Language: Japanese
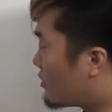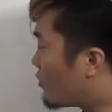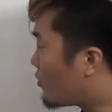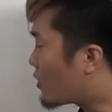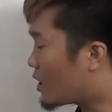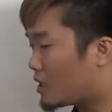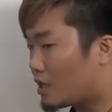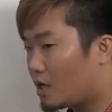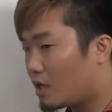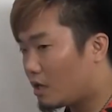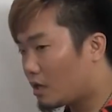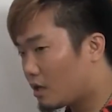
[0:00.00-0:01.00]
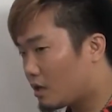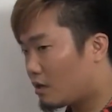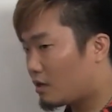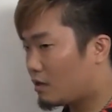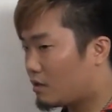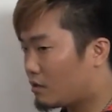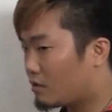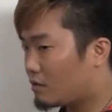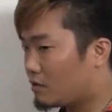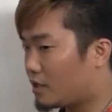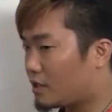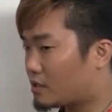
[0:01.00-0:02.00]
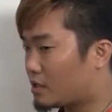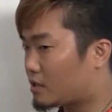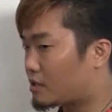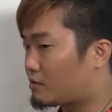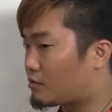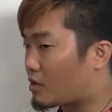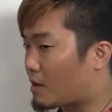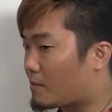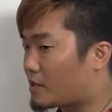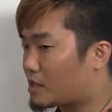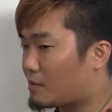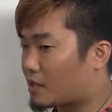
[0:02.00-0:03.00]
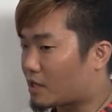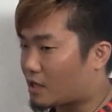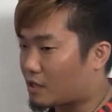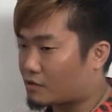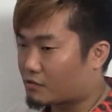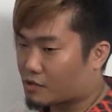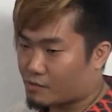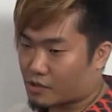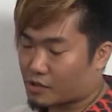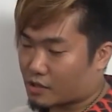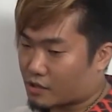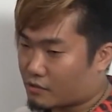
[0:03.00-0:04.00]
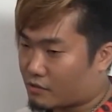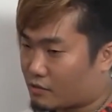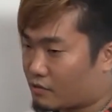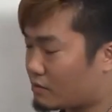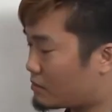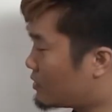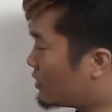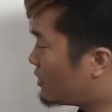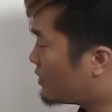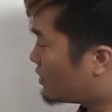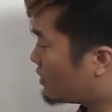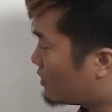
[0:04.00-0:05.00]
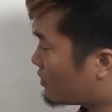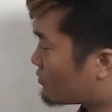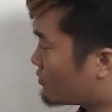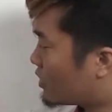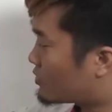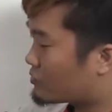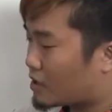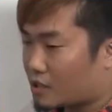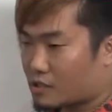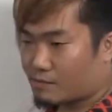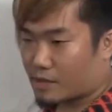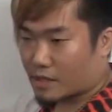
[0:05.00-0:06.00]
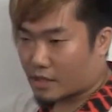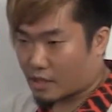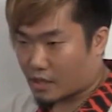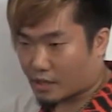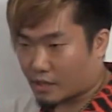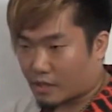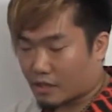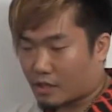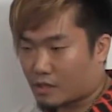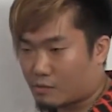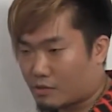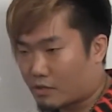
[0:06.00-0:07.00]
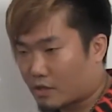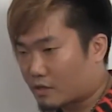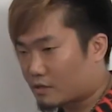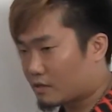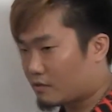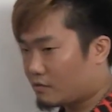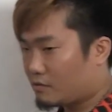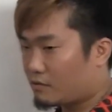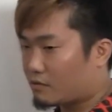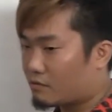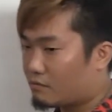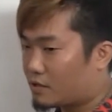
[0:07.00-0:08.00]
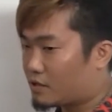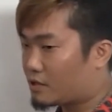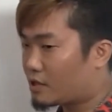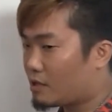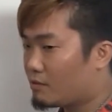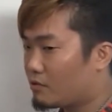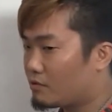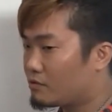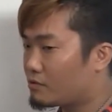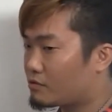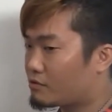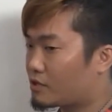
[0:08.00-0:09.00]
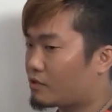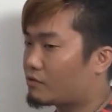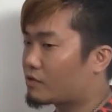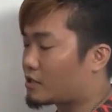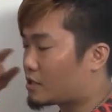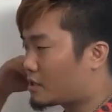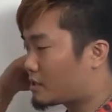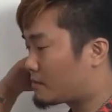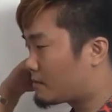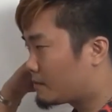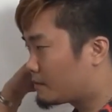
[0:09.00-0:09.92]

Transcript: お金でさっき僕は目覚めた話をしましたけどこの後ダーツバーで働き始めるわけですけど、2回目の優勝した時に、